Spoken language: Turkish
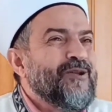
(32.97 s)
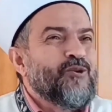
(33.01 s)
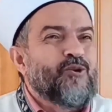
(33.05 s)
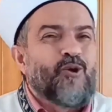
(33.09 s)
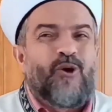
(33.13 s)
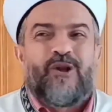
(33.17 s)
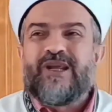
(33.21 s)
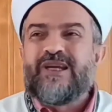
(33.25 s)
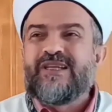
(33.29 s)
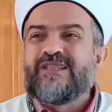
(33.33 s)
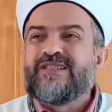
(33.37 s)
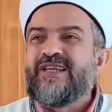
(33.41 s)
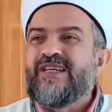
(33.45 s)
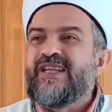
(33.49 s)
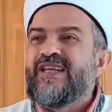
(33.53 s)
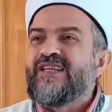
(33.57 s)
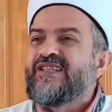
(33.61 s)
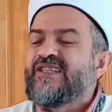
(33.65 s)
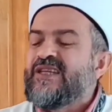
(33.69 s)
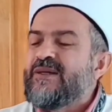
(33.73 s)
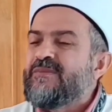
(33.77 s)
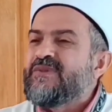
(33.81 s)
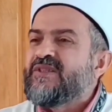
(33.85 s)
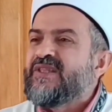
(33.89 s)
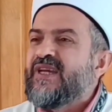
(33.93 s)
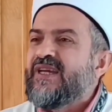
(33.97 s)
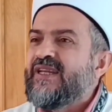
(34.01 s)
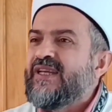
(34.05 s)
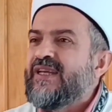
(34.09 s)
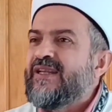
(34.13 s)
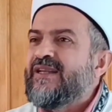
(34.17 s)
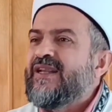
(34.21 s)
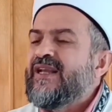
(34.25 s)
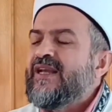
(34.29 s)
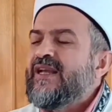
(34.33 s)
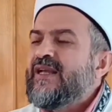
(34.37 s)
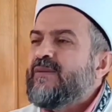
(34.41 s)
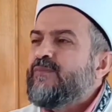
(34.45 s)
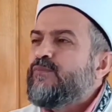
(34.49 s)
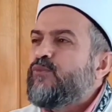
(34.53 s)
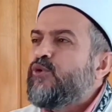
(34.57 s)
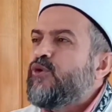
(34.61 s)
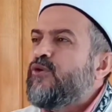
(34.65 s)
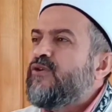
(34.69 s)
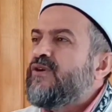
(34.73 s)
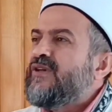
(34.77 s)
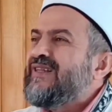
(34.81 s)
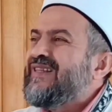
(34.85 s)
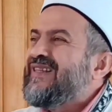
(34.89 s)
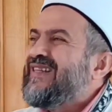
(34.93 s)
Dolayısıyla kimsenin
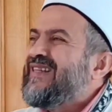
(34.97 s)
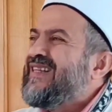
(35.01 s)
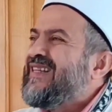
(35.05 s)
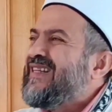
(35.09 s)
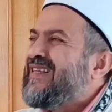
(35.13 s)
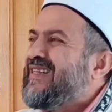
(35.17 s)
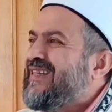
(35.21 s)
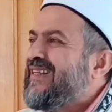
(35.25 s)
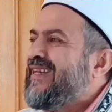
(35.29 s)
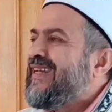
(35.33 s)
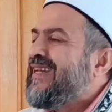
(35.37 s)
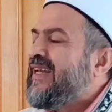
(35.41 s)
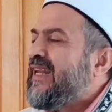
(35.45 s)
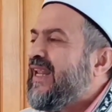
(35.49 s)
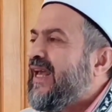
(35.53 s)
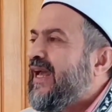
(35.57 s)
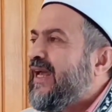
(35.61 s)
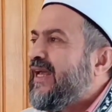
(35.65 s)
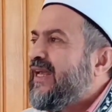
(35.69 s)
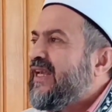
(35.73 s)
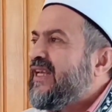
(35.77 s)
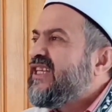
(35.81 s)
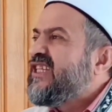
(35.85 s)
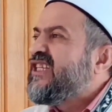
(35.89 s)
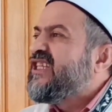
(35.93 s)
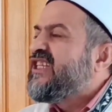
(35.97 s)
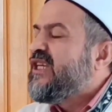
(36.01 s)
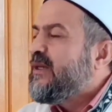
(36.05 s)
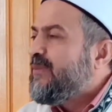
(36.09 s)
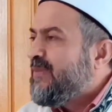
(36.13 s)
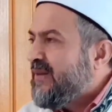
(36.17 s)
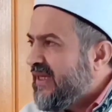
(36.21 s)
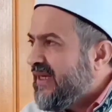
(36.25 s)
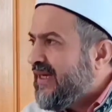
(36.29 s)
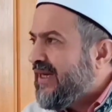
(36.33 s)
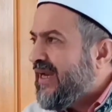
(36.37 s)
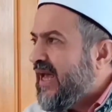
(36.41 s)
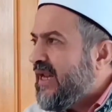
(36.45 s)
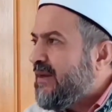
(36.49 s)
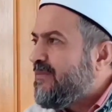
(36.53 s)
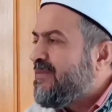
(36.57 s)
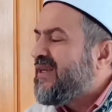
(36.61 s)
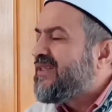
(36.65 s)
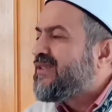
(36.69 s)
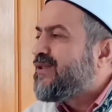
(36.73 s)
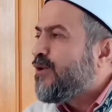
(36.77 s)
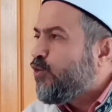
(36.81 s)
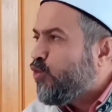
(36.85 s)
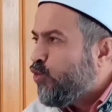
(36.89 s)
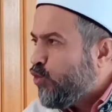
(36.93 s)
bu ırkı ile
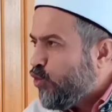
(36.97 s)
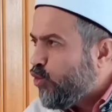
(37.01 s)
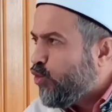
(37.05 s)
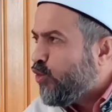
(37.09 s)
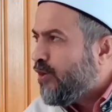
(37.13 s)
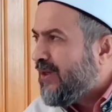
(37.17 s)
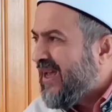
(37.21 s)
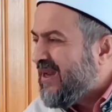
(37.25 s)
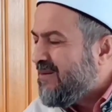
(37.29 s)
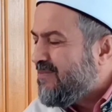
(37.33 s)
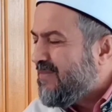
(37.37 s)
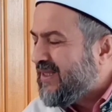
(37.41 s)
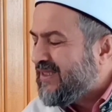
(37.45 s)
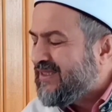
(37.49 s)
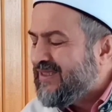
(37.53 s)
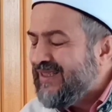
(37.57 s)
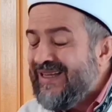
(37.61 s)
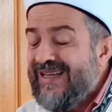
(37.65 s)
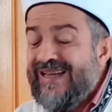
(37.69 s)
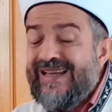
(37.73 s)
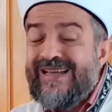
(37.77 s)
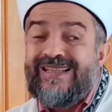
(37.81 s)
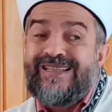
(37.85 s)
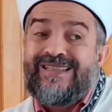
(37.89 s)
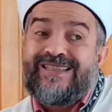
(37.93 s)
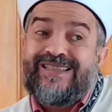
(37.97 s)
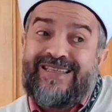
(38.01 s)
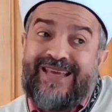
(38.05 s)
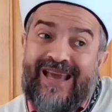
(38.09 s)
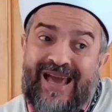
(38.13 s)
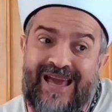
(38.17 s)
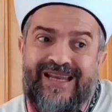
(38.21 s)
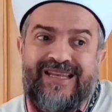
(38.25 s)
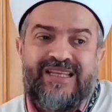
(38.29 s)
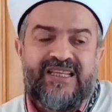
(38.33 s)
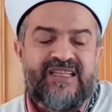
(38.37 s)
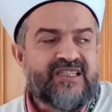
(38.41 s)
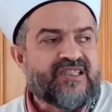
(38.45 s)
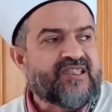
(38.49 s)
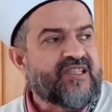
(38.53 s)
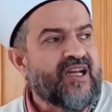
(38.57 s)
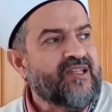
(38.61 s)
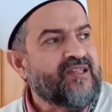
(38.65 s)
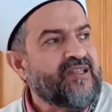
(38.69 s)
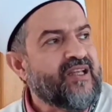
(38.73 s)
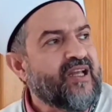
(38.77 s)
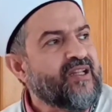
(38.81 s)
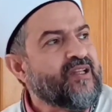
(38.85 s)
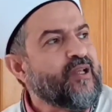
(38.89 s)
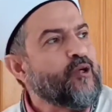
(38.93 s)
kibirlenmesi, gururlanması, diğer
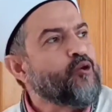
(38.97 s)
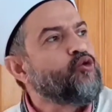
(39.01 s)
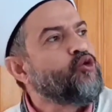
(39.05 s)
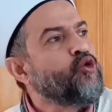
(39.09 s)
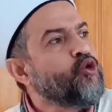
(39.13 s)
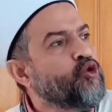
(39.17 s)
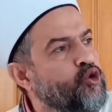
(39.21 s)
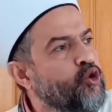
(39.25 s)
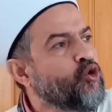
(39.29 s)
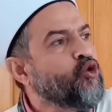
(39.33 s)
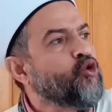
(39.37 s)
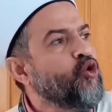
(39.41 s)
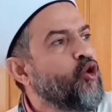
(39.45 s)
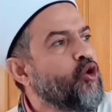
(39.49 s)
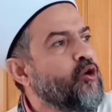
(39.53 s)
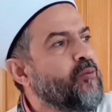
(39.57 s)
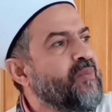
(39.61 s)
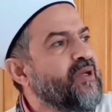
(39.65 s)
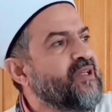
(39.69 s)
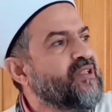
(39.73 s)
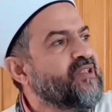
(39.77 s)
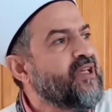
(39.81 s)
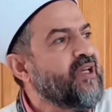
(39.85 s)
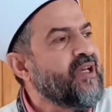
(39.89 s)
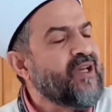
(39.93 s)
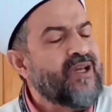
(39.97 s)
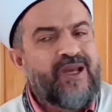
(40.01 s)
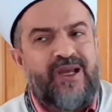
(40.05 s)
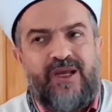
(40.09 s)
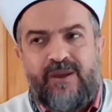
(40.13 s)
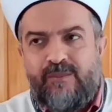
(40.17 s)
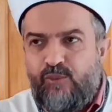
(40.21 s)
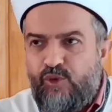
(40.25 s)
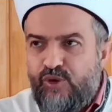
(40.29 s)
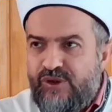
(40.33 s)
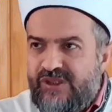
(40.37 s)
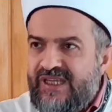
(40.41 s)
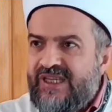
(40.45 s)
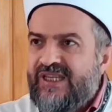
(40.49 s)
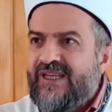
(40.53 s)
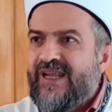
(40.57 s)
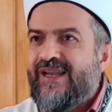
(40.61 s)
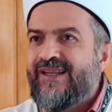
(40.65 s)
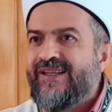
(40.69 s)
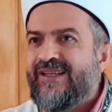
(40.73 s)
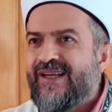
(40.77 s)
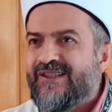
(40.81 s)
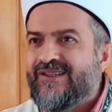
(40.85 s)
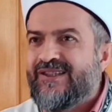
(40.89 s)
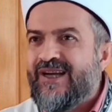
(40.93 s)
insanları da küçük görmesi bu
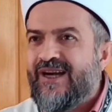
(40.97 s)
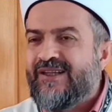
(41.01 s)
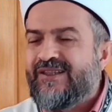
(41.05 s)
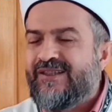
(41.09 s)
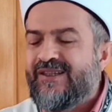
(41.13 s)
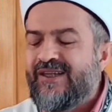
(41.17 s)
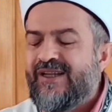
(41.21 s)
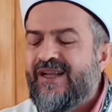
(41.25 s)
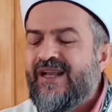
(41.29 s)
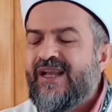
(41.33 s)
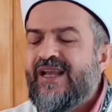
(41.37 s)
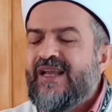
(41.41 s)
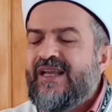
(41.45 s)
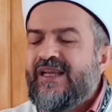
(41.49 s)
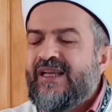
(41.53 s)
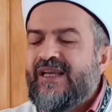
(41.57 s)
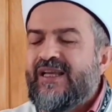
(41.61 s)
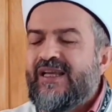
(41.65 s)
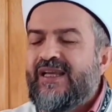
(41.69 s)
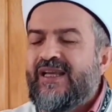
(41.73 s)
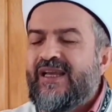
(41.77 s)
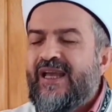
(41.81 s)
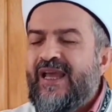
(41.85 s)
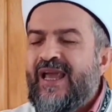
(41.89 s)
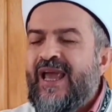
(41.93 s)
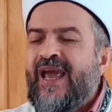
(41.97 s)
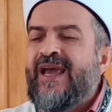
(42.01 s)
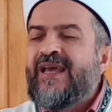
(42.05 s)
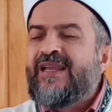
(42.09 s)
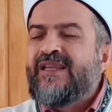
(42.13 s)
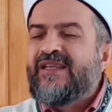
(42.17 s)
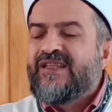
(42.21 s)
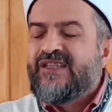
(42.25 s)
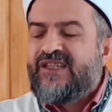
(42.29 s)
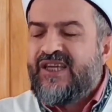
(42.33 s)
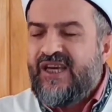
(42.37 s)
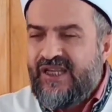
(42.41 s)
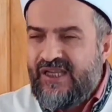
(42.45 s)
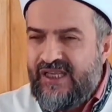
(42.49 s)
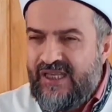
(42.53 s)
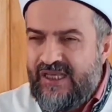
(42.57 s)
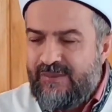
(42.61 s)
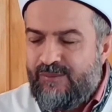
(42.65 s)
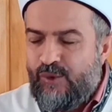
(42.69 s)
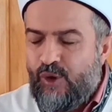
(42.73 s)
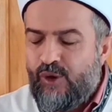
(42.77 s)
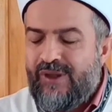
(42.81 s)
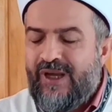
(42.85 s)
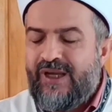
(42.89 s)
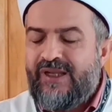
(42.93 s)
dinen yasaktır. Ee, en
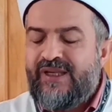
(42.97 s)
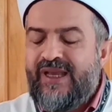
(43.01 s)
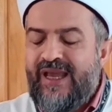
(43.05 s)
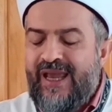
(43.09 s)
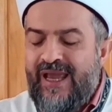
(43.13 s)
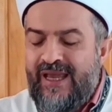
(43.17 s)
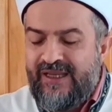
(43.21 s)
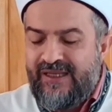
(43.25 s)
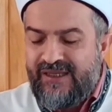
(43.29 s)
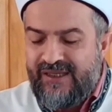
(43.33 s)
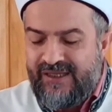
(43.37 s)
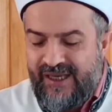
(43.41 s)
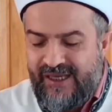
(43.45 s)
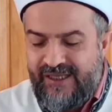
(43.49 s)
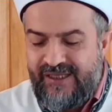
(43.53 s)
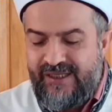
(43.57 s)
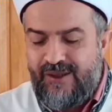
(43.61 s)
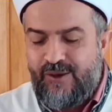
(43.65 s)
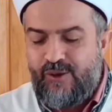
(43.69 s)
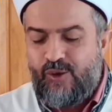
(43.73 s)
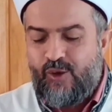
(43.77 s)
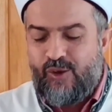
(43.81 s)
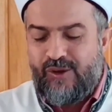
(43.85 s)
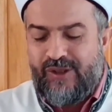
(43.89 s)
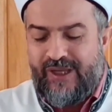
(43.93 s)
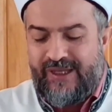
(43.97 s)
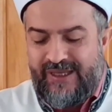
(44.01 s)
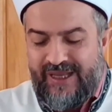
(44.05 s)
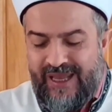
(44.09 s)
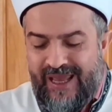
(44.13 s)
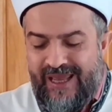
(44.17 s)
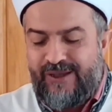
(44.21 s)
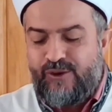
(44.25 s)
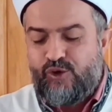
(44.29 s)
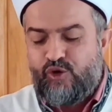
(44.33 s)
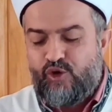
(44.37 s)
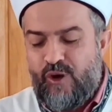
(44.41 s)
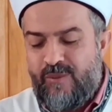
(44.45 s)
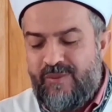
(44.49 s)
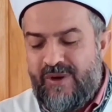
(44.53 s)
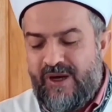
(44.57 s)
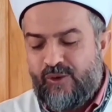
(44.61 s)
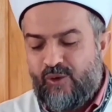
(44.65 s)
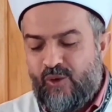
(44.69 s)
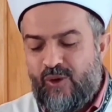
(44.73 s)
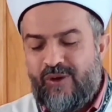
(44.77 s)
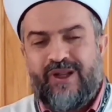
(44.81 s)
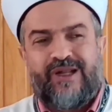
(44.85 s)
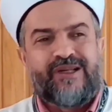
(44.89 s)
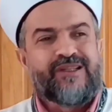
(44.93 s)
kerim olan, en hayırlı olan, en
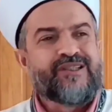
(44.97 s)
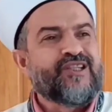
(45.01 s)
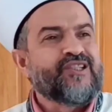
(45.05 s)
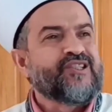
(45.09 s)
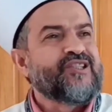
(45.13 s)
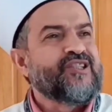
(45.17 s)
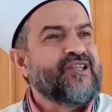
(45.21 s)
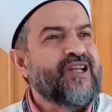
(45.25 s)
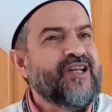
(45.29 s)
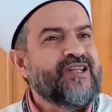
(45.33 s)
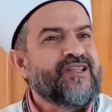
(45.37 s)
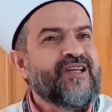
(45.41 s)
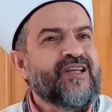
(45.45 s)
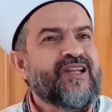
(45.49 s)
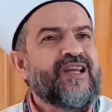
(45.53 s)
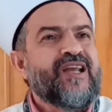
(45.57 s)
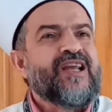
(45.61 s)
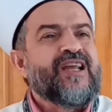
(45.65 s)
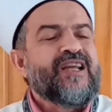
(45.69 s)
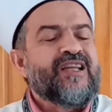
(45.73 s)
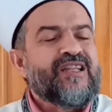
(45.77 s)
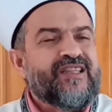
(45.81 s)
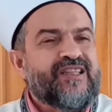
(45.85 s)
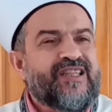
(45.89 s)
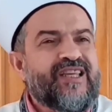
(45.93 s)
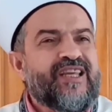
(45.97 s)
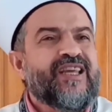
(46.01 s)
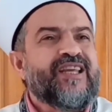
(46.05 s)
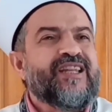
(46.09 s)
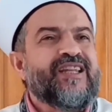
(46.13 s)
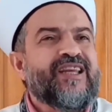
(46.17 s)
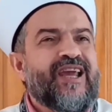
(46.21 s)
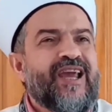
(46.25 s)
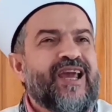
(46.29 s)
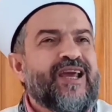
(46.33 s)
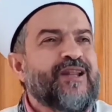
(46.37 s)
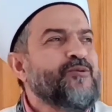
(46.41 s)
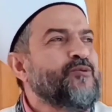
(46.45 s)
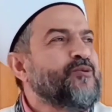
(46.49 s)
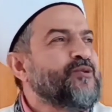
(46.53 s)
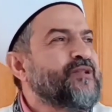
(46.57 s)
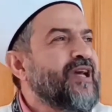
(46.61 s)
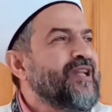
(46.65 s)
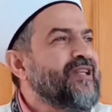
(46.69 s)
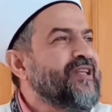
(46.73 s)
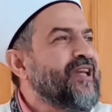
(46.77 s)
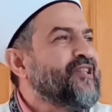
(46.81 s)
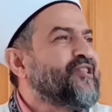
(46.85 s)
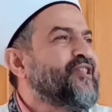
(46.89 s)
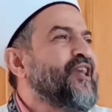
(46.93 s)
cömert olan kişi nedir? Dini en
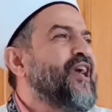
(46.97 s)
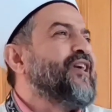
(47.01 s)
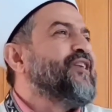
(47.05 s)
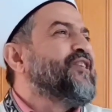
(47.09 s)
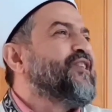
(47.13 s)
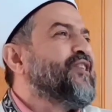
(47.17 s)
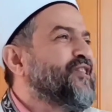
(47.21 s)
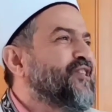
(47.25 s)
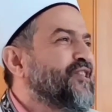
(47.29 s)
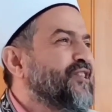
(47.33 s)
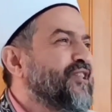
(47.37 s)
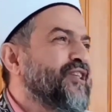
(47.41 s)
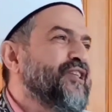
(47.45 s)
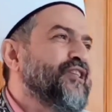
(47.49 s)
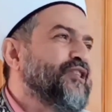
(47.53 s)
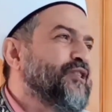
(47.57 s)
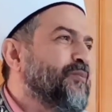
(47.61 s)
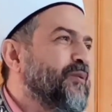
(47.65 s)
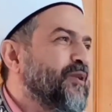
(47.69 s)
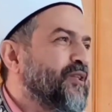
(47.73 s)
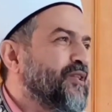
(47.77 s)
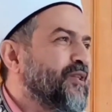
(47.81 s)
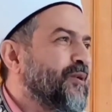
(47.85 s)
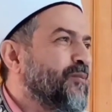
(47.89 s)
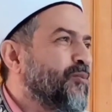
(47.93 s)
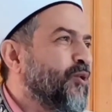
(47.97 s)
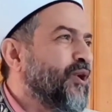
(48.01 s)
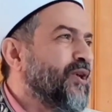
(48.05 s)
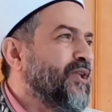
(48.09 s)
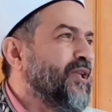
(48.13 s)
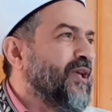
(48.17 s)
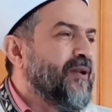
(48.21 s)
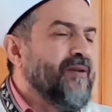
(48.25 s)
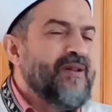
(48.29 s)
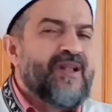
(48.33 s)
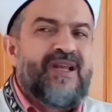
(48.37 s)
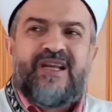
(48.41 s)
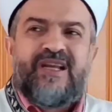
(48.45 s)
güzel yaşayan kişidir. İş bitti. Bu kadar.